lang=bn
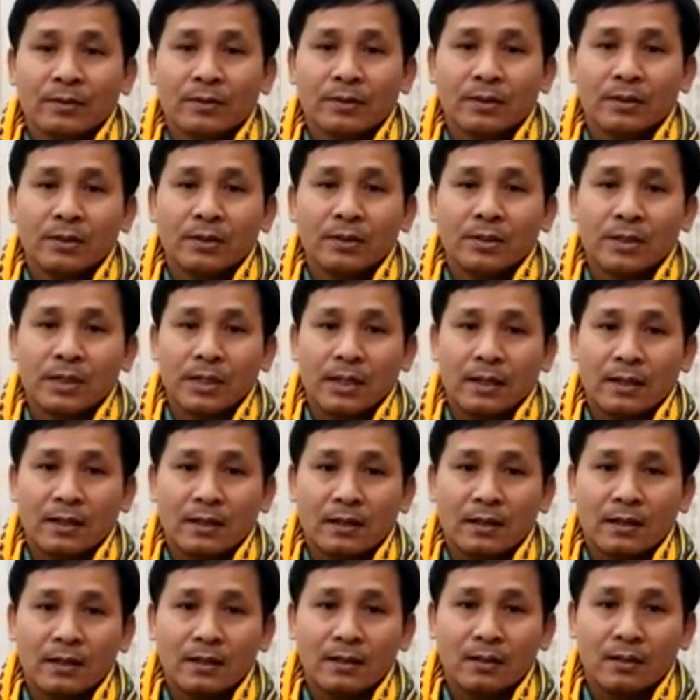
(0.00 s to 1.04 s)
তো সেটা
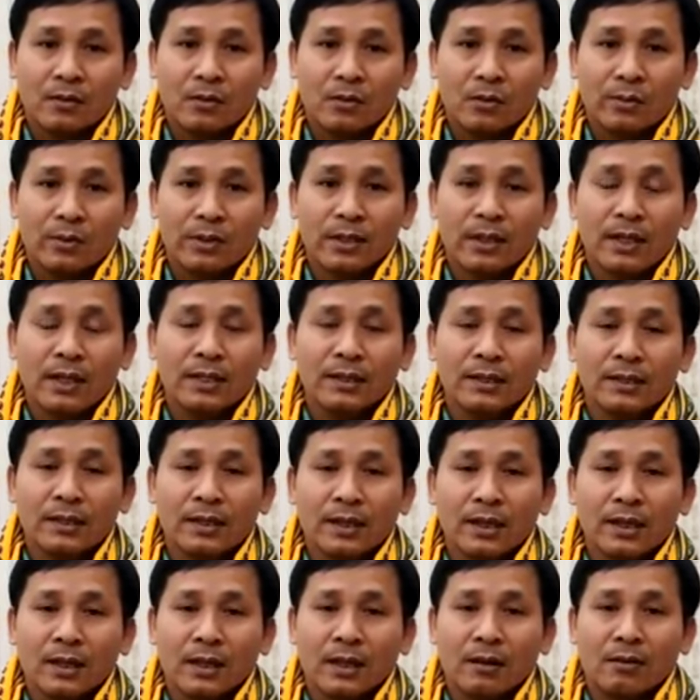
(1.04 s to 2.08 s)
কোভিড
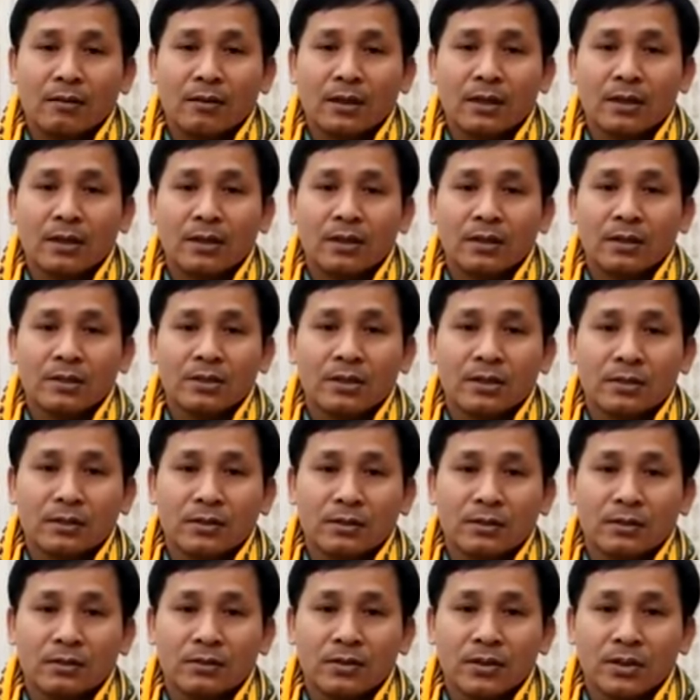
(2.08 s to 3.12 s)
নাইন্টিনের কারণে ইলেকশন
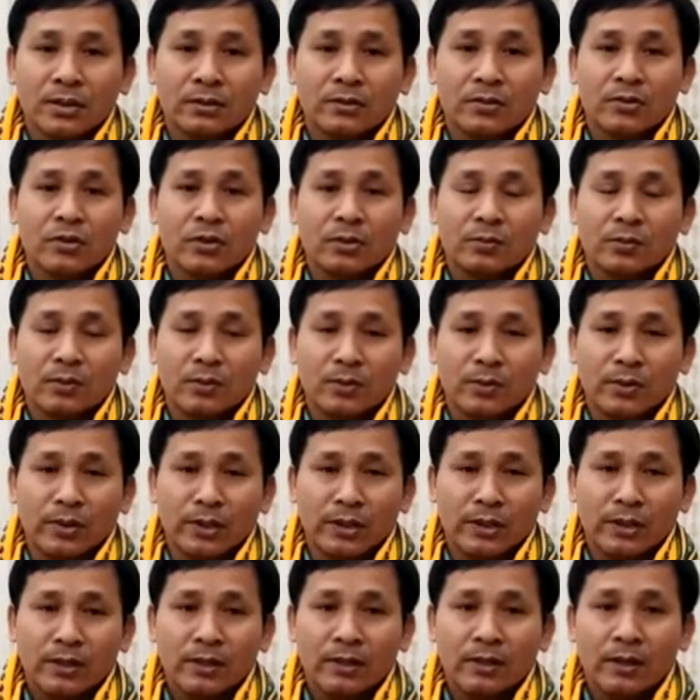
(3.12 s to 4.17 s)
যেহেতু সম্ভব
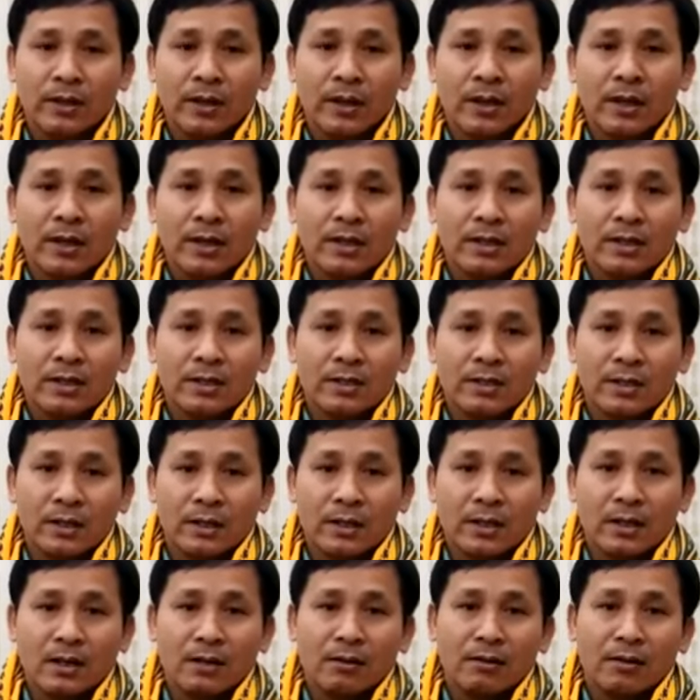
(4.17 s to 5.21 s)
হয়নি সেই
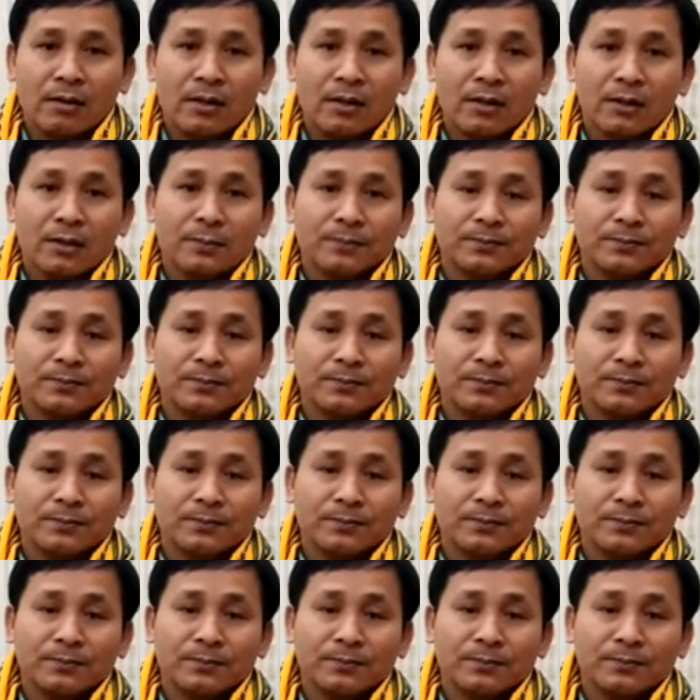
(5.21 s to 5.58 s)
কারণে